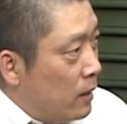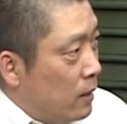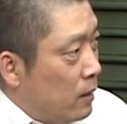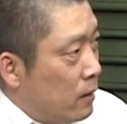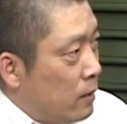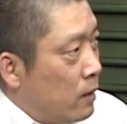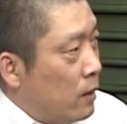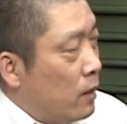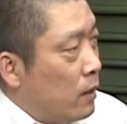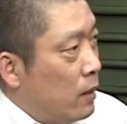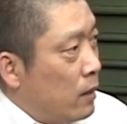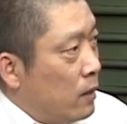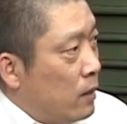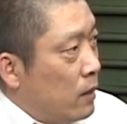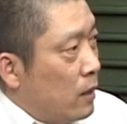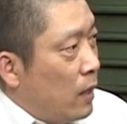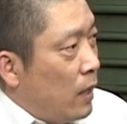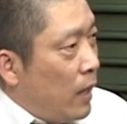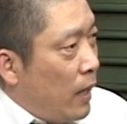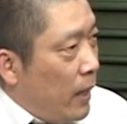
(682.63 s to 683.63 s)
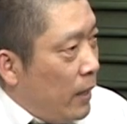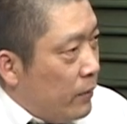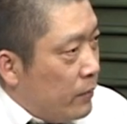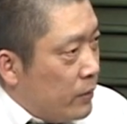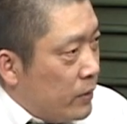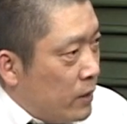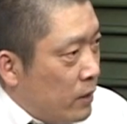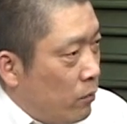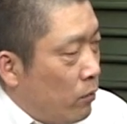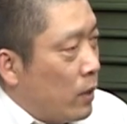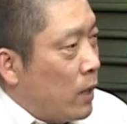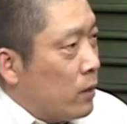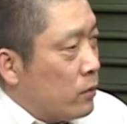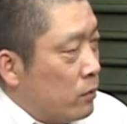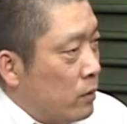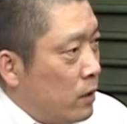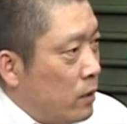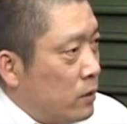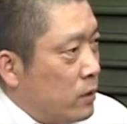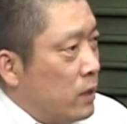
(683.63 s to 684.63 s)
那还有一个我刚
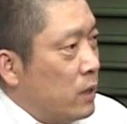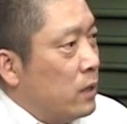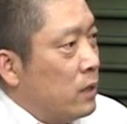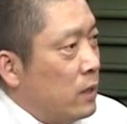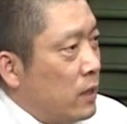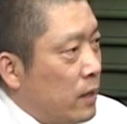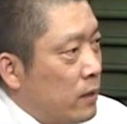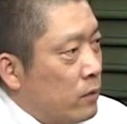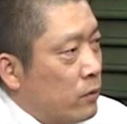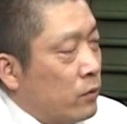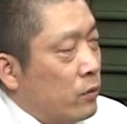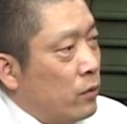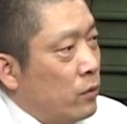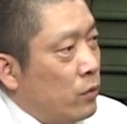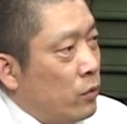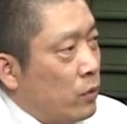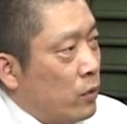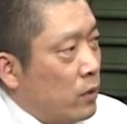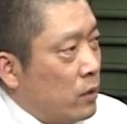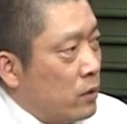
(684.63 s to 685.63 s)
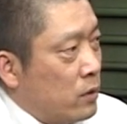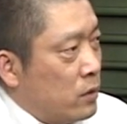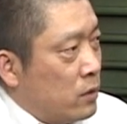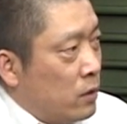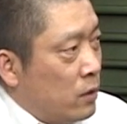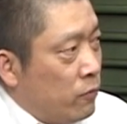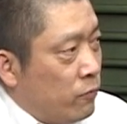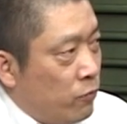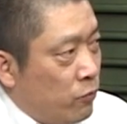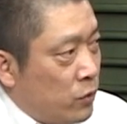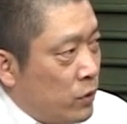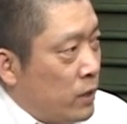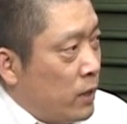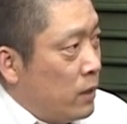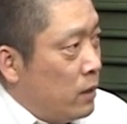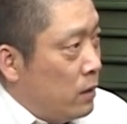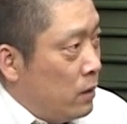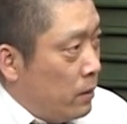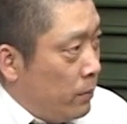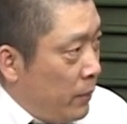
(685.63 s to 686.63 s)
说的第一点就是政府之
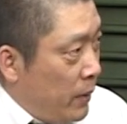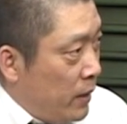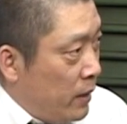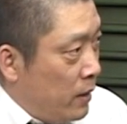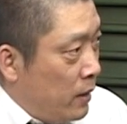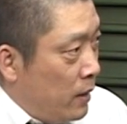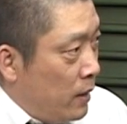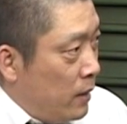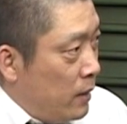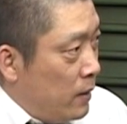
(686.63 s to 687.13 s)
间的配合。